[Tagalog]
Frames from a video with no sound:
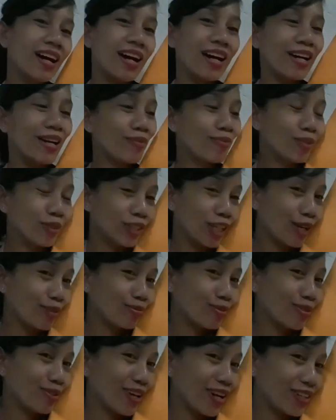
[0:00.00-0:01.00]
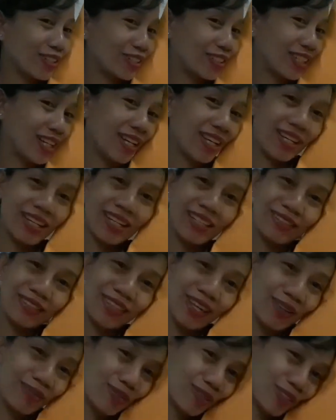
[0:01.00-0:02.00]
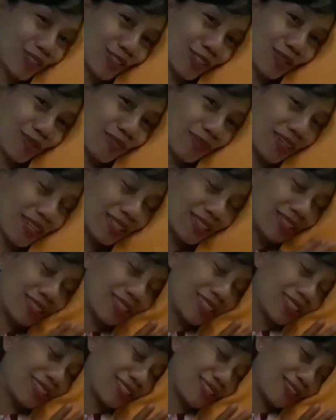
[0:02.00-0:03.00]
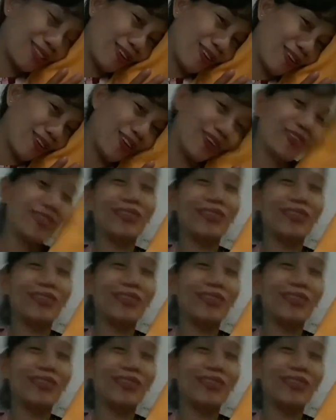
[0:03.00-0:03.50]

Ayan po, type po nga siya eh. Type po siya sa bedsheet ko.